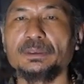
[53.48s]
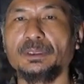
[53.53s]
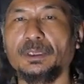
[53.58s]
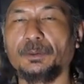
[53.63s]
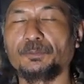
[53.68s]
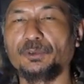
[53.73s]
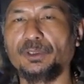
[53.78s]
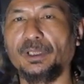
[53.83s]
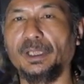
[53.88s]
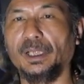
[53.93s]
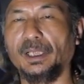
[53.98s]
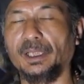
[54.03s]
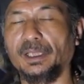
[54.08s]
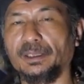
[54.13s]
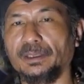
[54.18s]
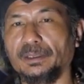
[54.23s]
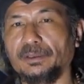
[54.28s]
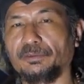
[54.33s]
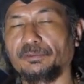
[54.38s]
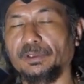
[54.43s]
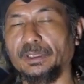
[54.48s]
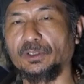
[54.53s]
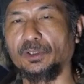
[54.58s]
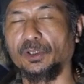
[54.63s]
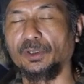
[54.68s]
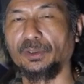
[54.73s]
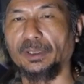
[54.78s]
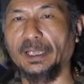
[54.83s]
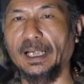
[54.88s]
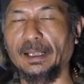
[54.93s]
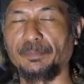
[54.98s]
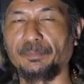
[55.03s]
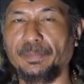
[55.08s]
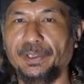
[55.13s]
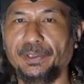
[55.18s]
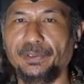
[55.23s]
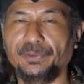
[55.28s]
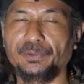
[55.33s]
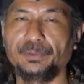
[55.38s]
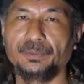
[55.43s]
kemudian weton
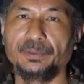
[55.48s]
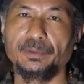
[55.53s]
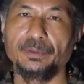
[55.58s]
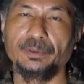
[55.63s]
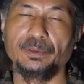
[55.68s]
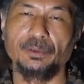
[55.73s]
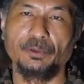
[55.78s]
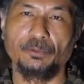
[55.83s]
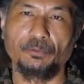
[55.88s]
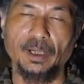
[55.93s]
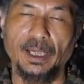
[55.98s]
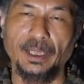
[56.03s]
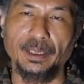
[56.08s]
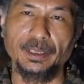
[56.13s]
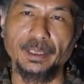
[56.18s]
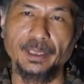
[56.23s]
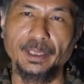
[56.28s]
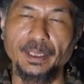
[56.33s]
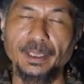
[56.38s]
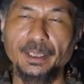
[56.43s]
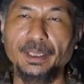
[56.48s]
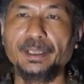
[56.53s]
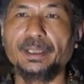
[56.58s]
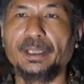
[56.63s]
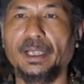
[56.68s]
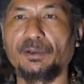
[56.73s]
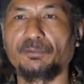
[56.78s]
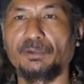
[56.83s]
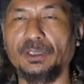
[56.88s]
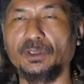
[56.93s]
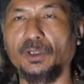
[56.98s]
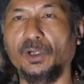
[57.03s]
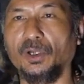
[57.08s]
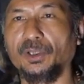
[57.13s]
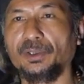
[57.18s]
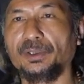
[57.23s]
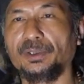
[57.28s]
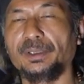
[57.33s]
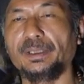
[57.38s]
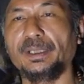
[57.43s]
Kamis Wage dan
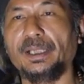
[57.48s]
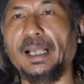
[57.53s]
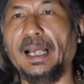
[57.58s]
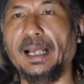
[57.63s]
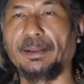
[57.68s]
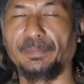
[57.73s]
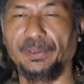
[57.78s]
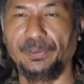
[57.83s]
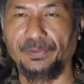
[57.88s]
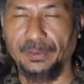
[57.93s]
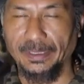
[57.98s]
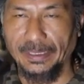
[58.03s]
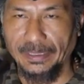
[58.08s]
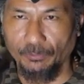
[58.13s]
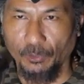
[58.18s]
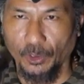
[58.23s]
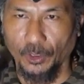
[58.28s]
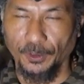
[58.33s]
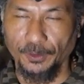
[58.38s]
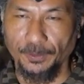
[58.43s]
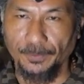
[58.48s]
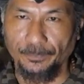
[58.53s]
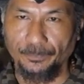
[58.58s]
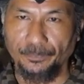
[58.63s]
weton Kamis Kliwon.